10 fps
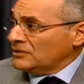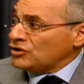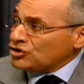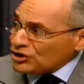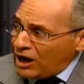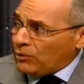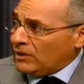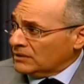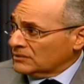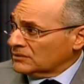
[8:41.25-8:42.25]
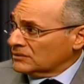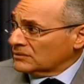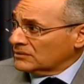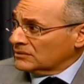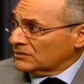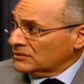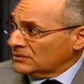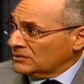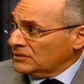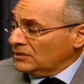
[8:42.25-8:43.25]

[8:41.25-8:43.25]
شهوه ايوه